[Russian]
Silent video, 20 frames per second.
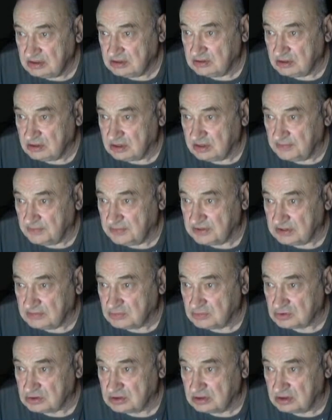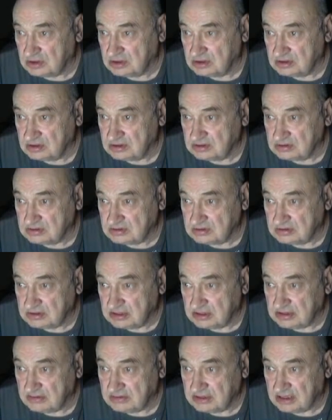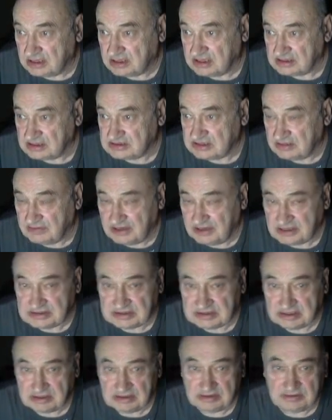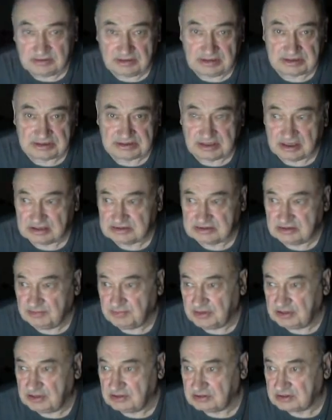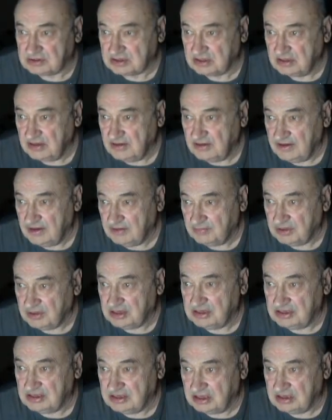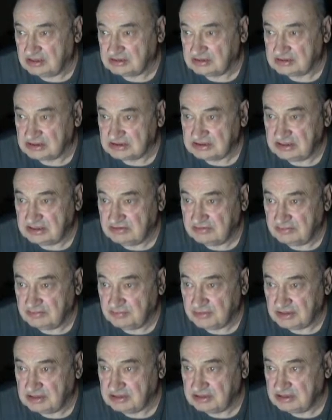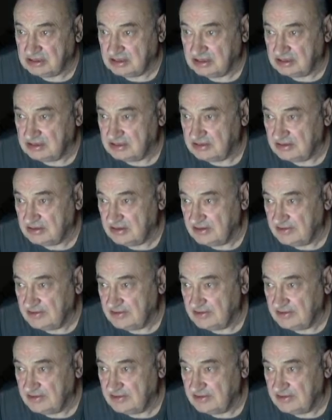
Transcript: Да только потому, что как вот так разрываешься и лишний раз не польешь. Пролетели со сливами, пролетели.